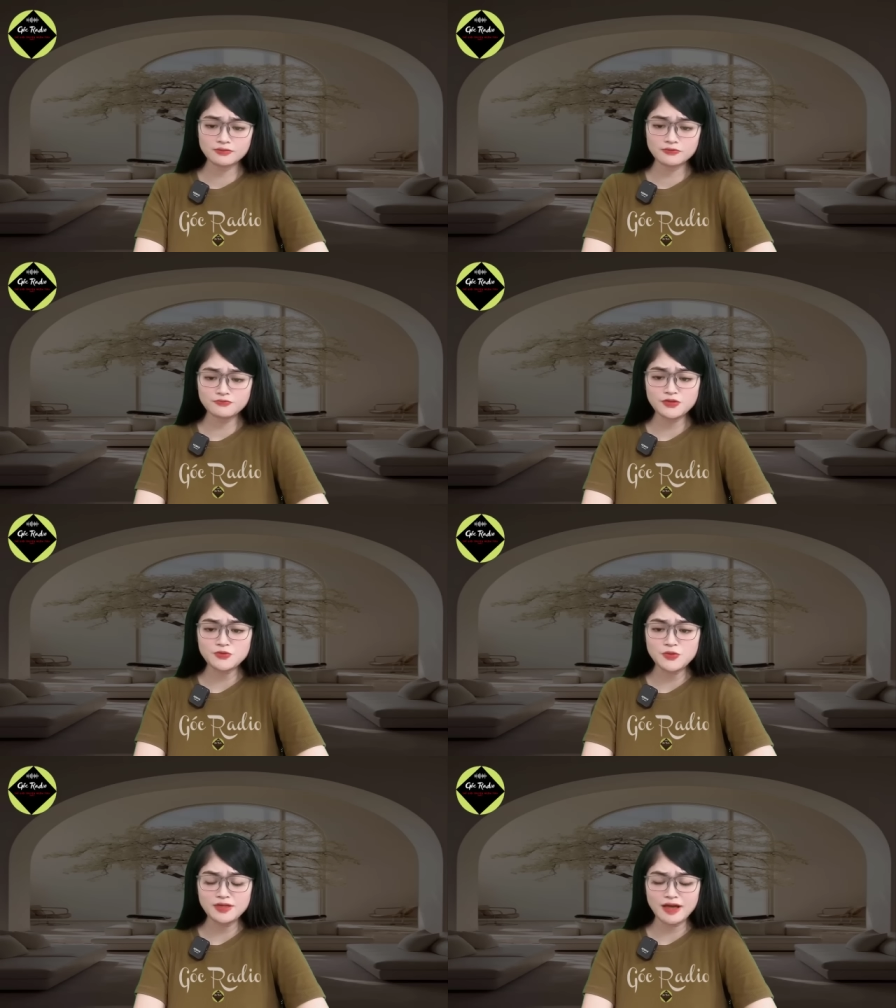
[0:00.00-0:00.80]
Văn
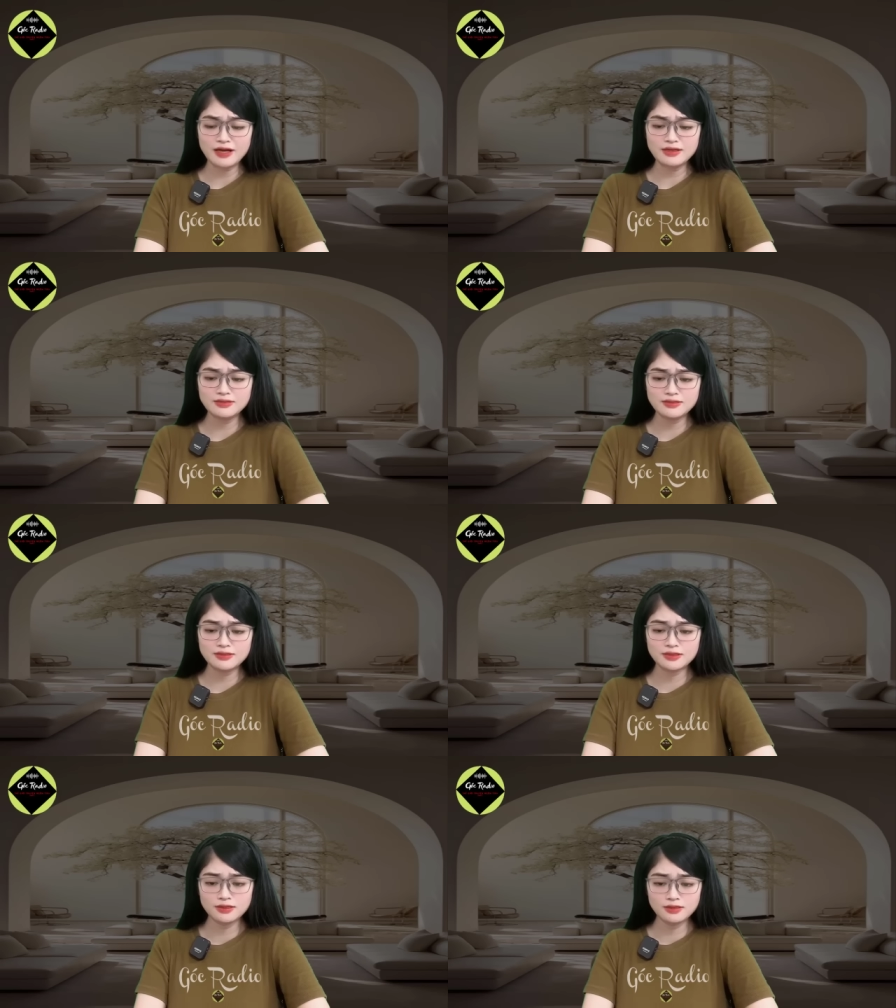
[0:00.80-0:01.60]
Uyên à?
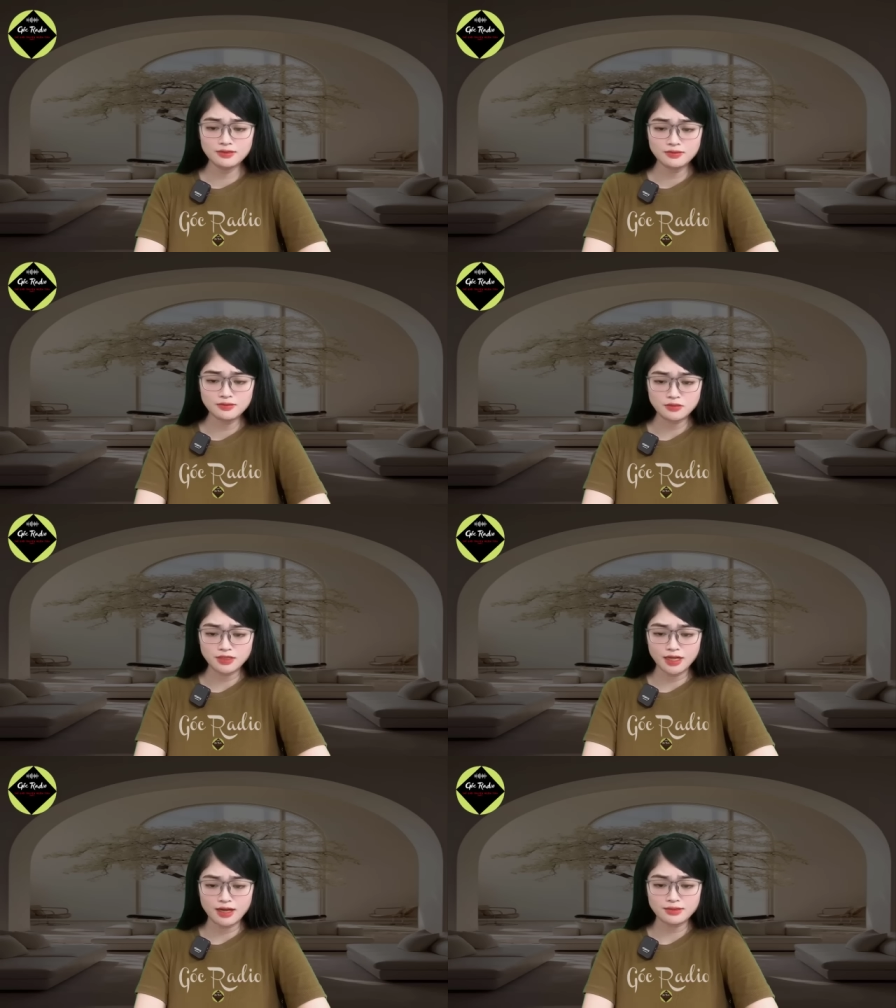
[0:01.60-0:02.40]
Tần
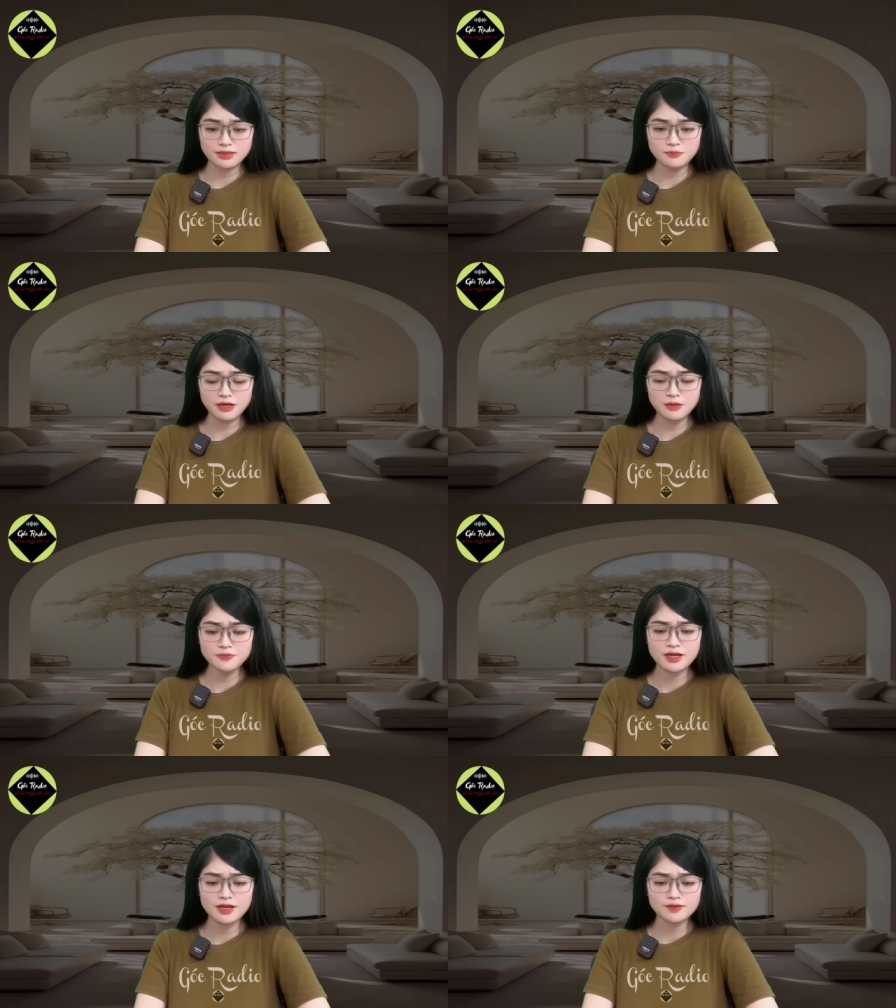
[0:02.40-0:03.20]
Khả khóc lóc,
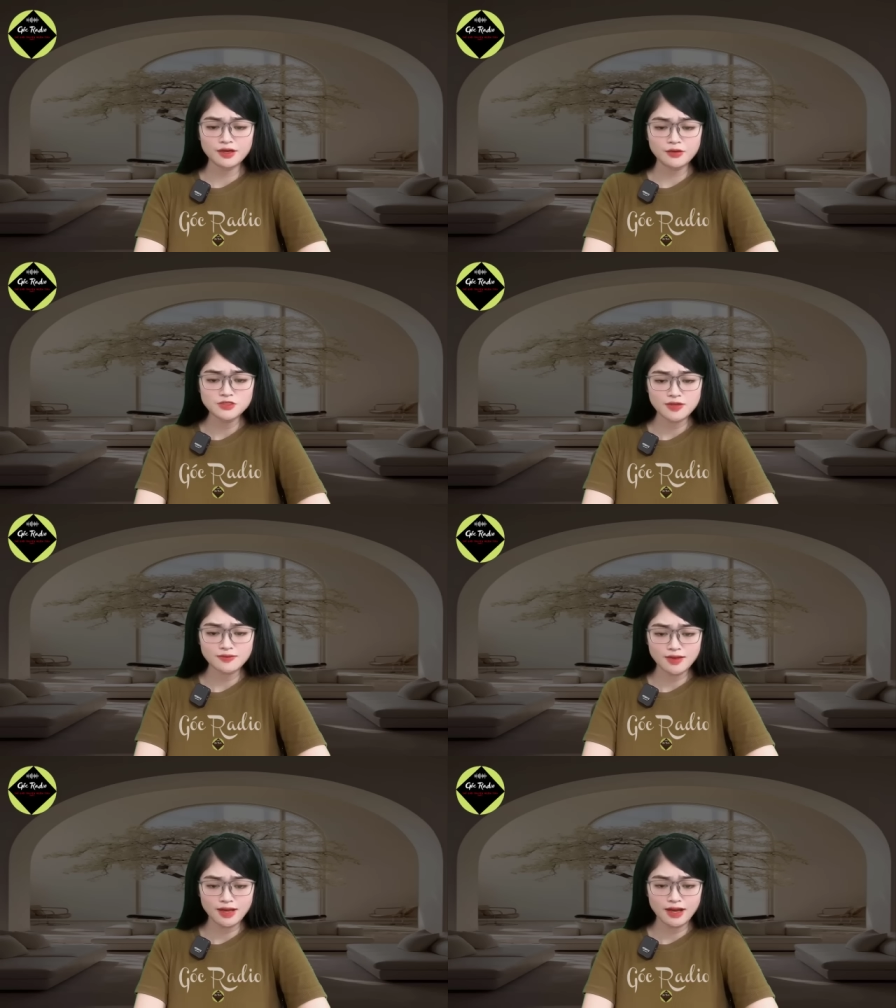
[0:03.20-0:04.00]
kéo chặt
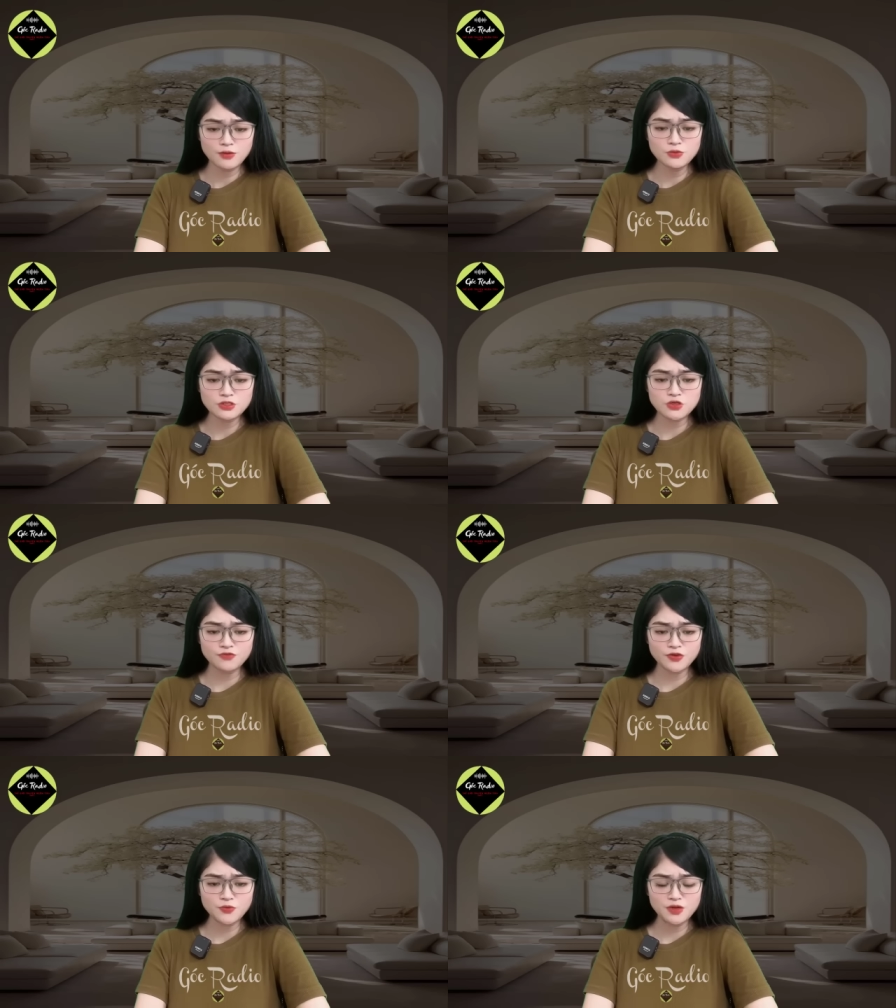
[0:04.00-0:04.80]
tay áo của Châu
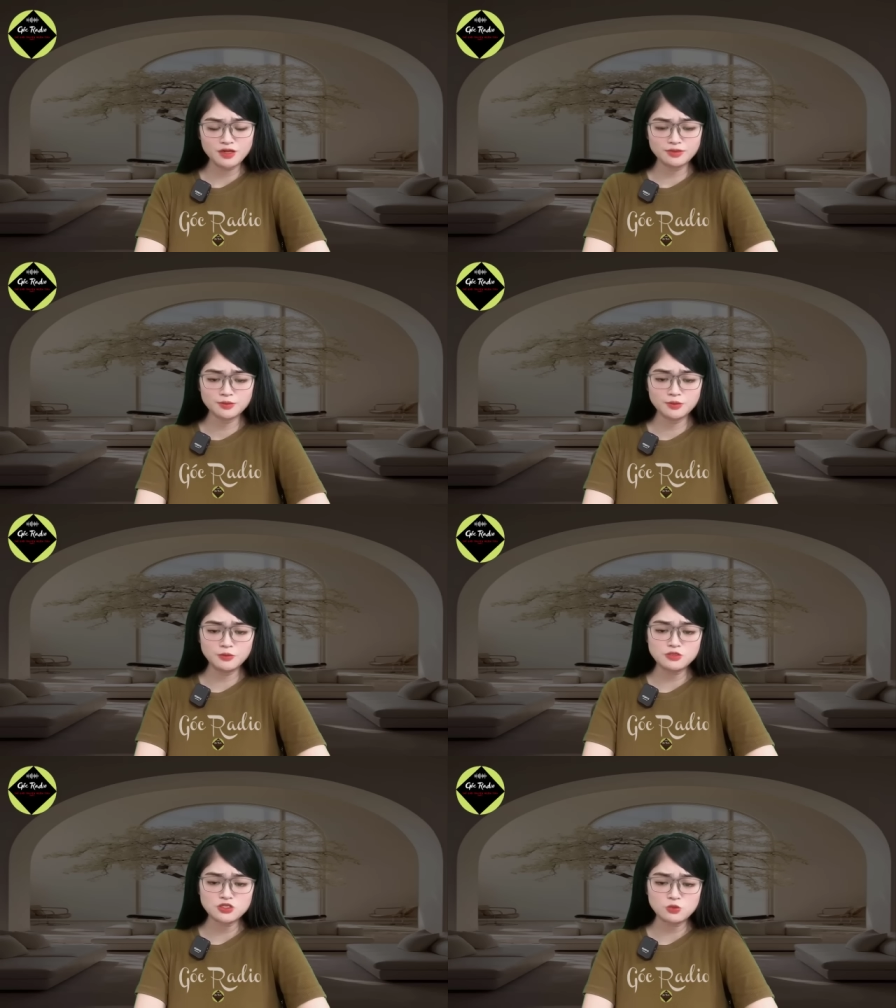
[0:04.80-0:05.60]
Văn Uyên,
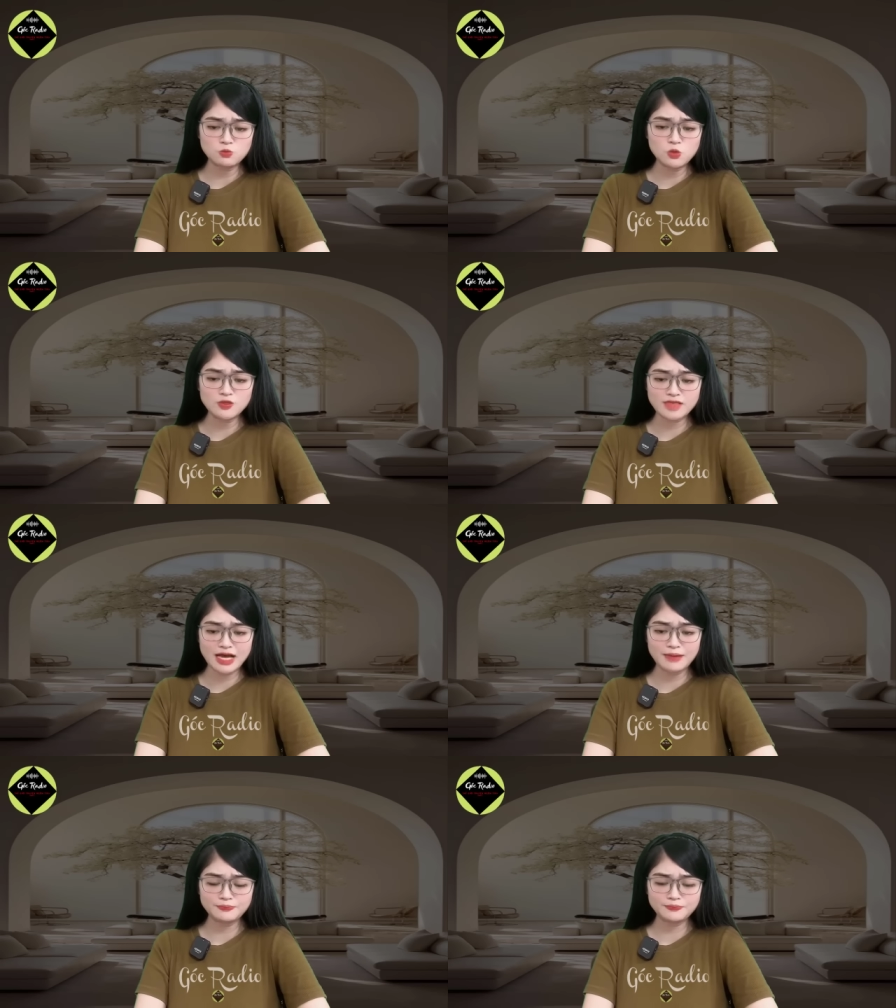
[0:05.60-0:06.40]
không chịu buông
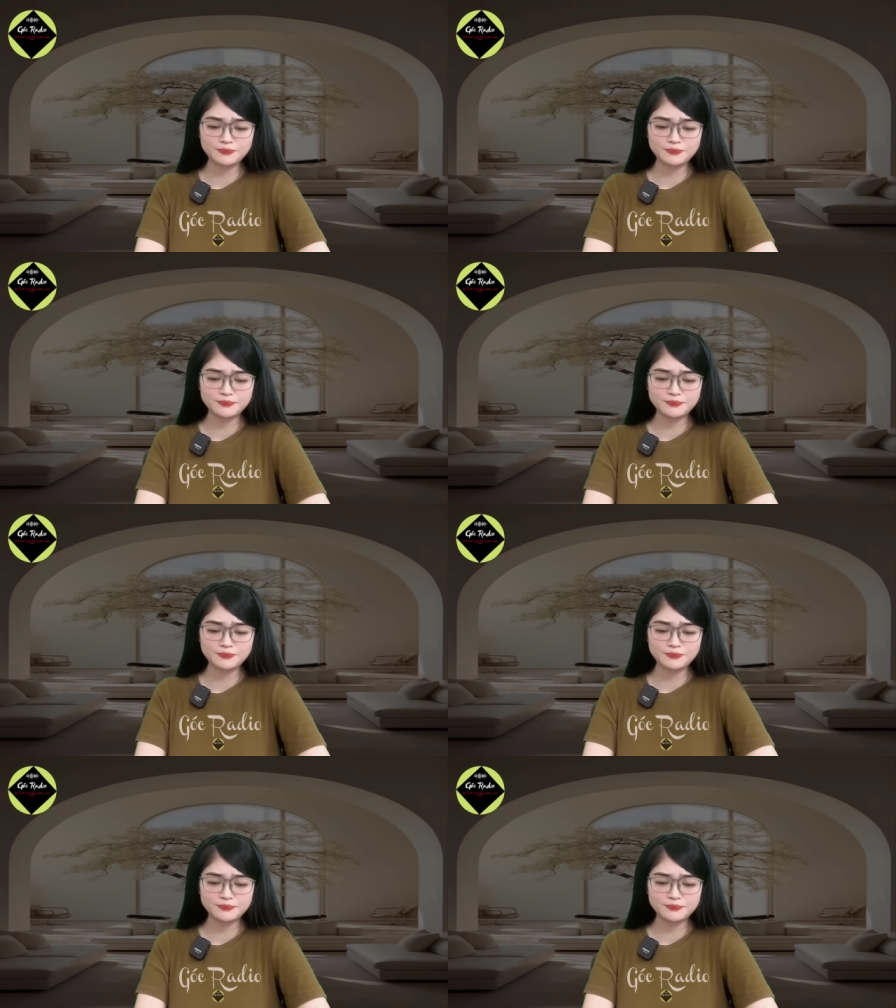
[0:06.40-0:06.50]
ra.